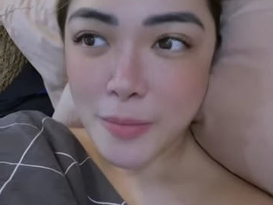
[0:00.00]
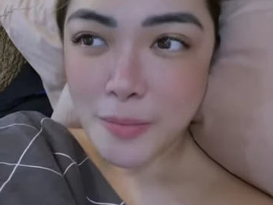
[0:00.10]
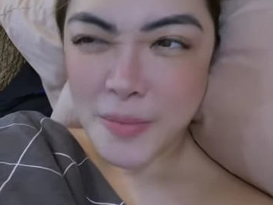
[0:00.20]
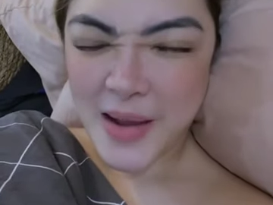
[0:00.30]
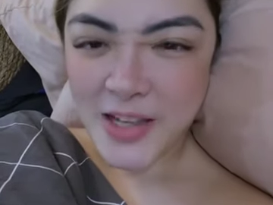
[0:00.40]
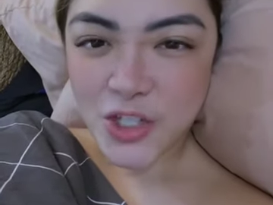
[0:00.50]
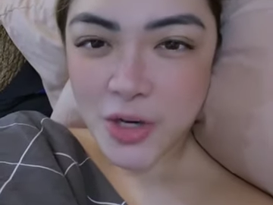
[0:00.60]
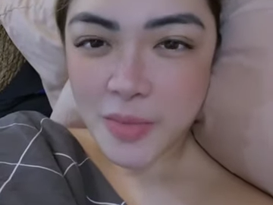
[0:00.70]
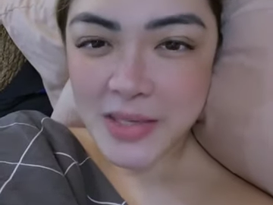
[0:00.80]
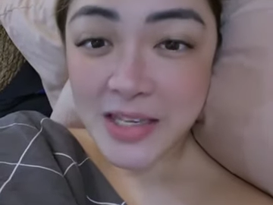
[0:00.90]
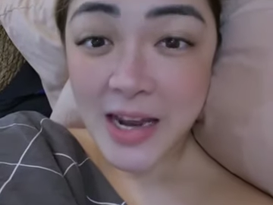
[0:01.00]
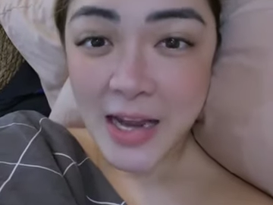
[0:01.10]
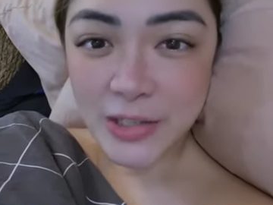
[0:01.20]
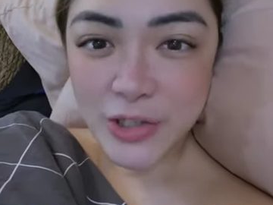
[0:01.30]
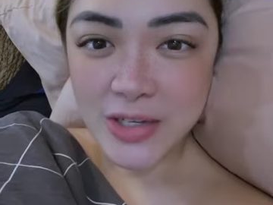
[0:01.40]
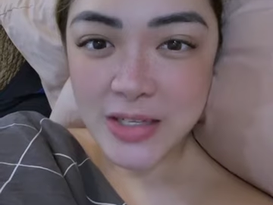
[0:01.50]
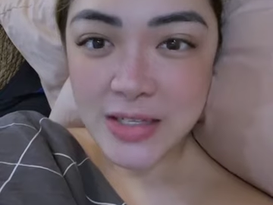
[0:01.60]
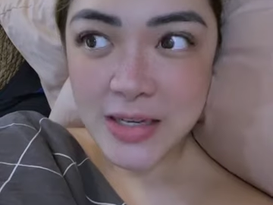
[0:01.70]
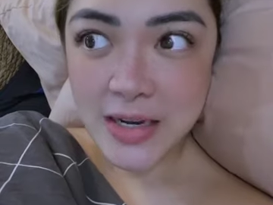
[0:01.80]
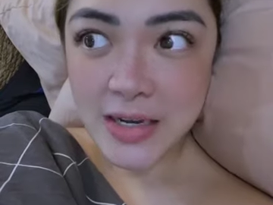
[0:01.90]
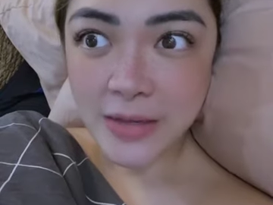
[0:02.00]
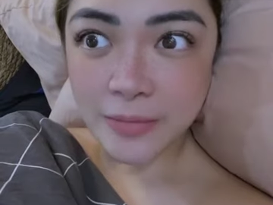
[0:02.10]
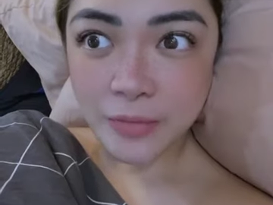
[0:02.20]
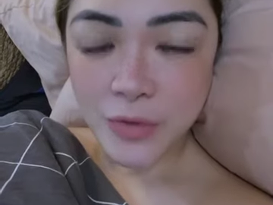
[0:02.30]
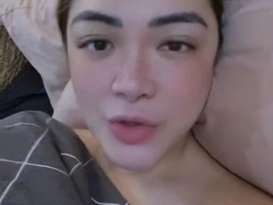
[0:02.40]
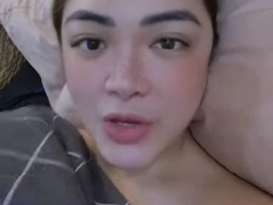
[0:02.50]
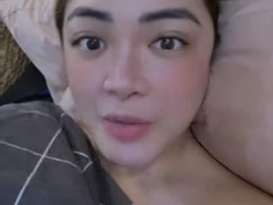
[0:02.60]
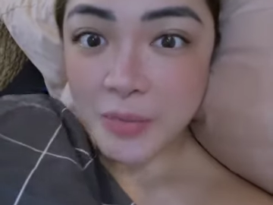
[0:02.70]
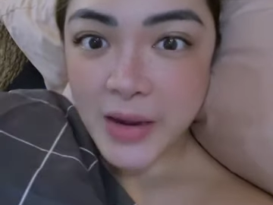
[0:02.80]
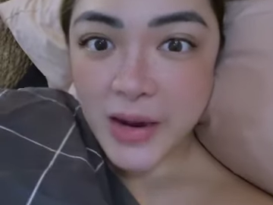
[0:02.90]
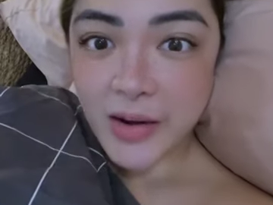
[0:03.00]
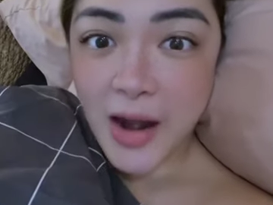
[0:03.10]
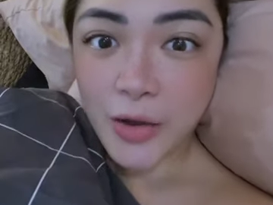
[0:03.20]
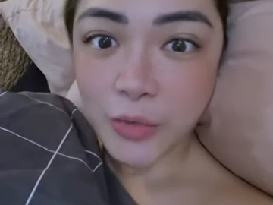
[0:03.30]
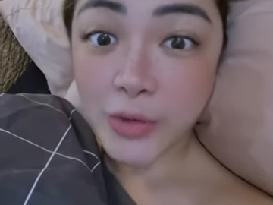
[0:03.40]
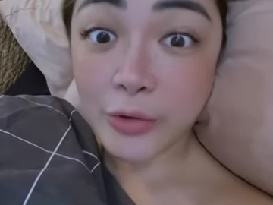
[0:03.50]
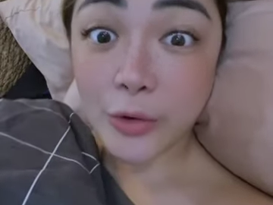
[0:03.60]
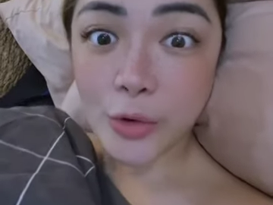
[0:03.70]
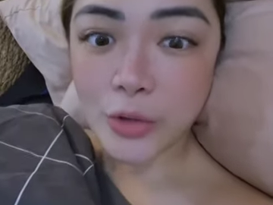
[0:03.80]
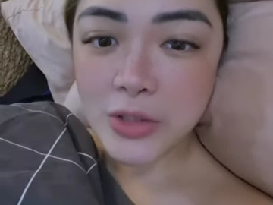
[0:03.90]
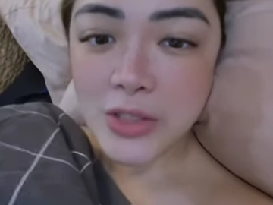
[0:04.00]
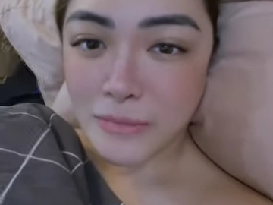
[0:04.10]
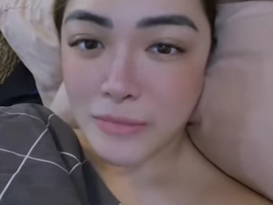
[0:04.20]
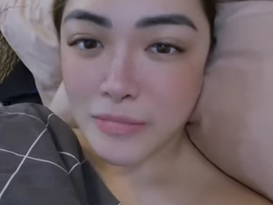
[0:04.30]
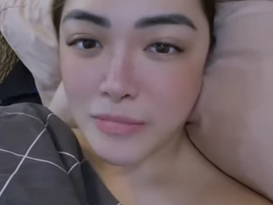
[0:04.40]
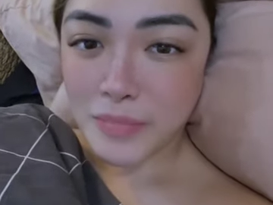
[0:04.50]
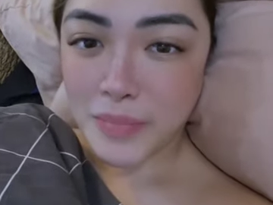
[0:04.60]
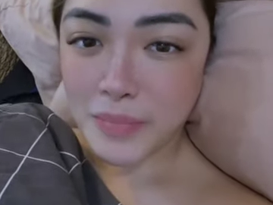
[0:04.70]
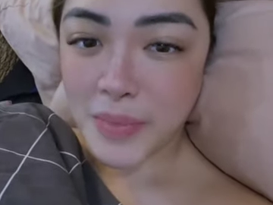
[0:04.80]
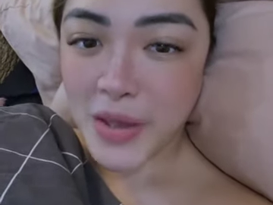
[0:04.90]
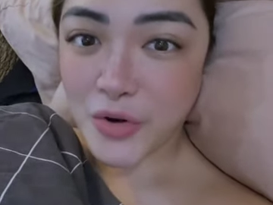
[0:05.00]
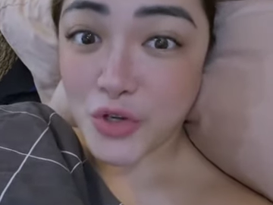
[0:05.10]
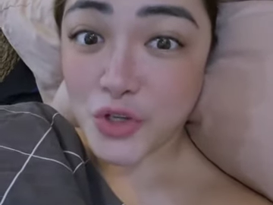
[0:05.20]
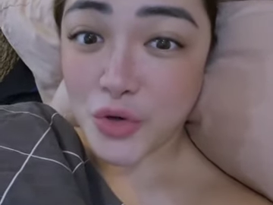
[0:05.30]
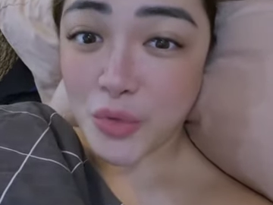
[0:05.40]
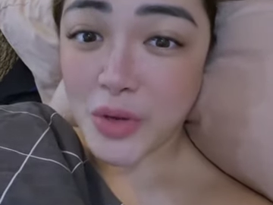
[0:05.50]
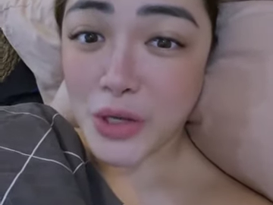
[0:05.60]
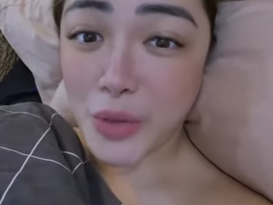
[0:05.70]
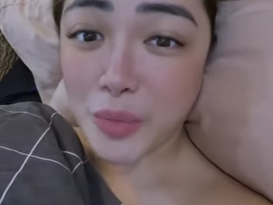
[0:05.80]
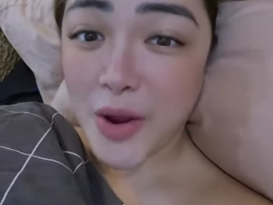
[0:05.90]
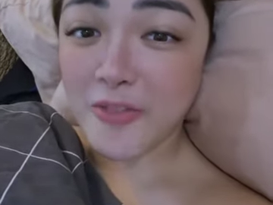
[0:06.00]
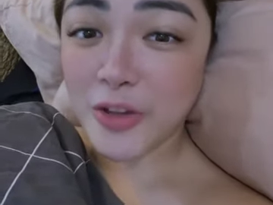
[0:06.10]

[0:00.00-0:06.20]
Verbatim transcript: my job as an actress na you can play around with roles. Pero showing your private